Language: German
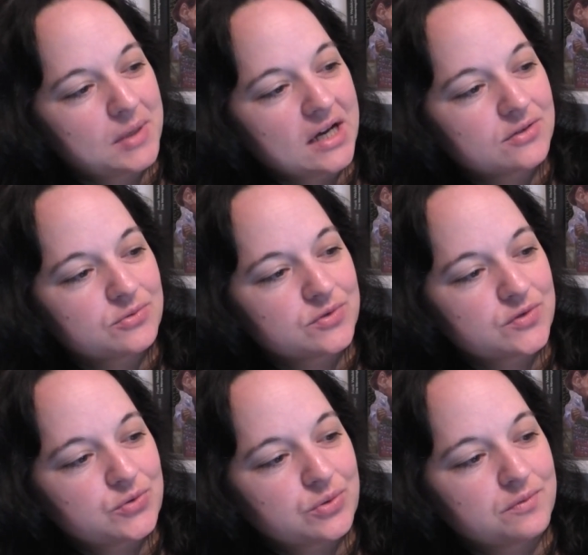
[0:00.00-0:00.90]
Macht
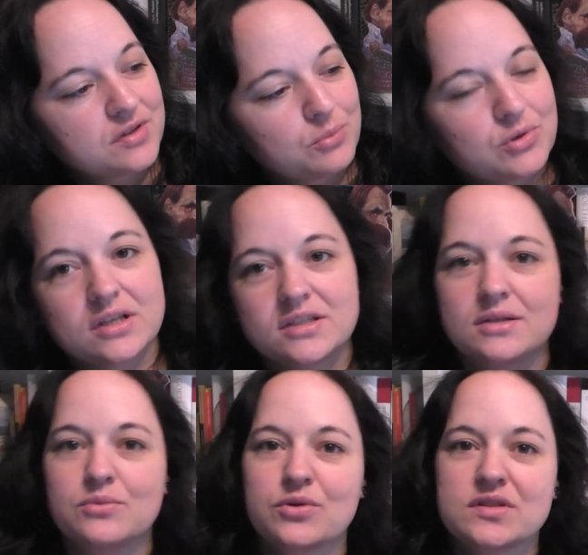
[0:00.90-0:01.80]
und Zukunft der
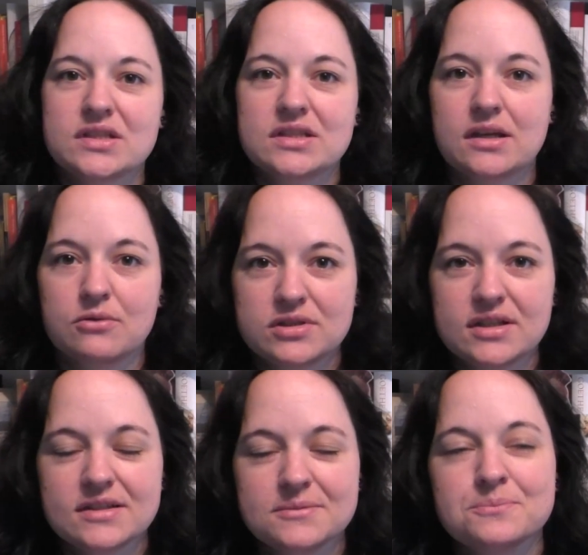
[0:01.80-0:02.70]
Monarchie im 19.
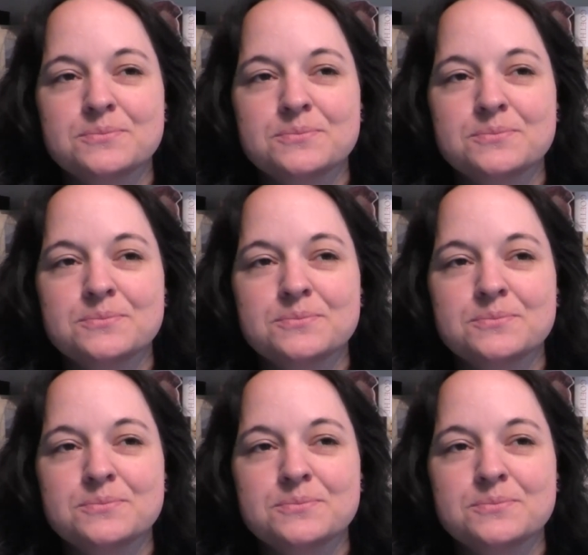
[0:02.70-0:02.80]
Jahrhundert.